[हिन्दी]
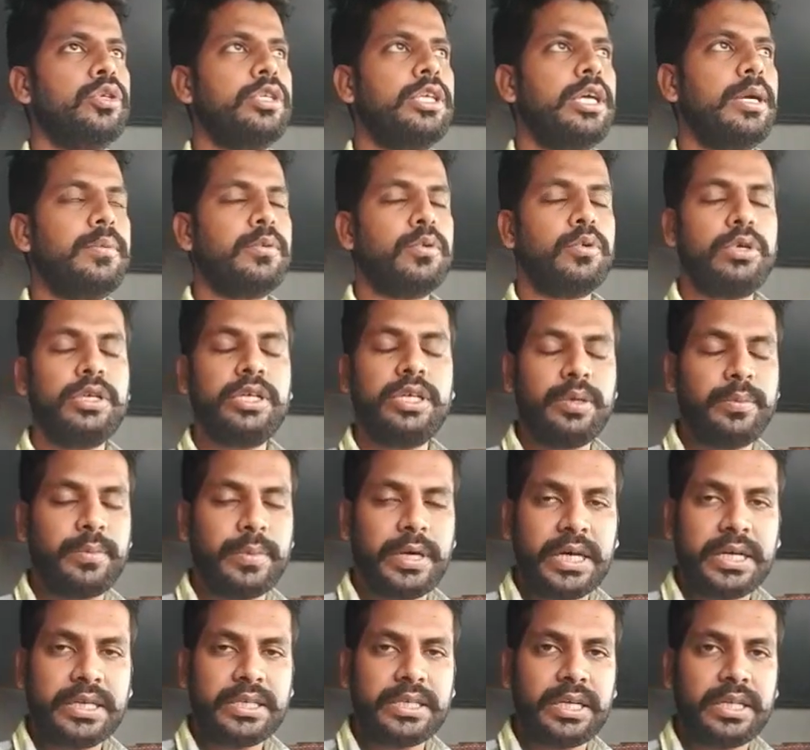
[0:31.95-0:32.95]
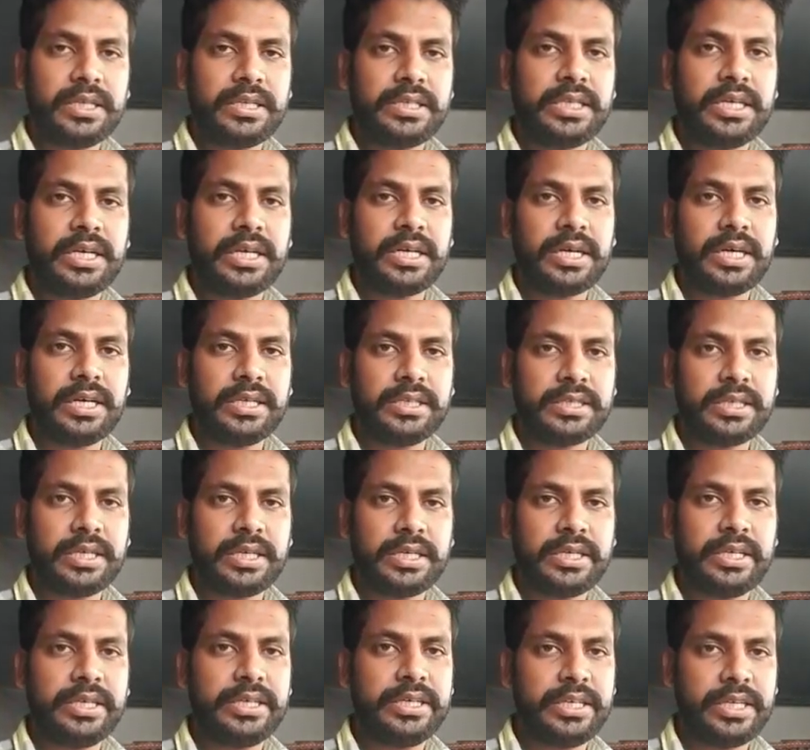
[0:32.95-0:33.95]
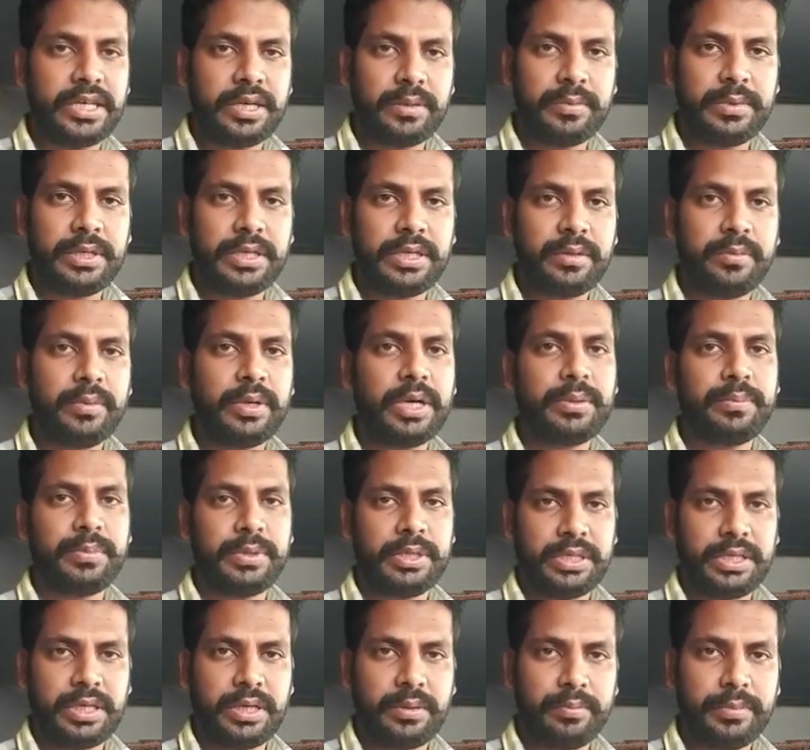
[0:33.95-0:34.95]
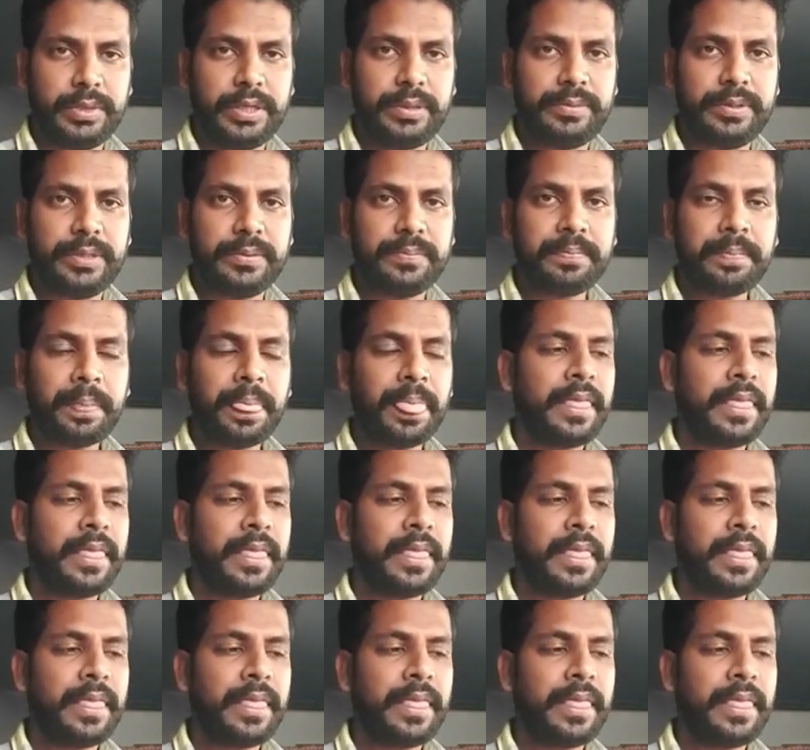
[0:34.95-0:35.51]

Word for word: जब कोई डिमांड चलती है खास करके इंडिया में हमारे पंजाब में भी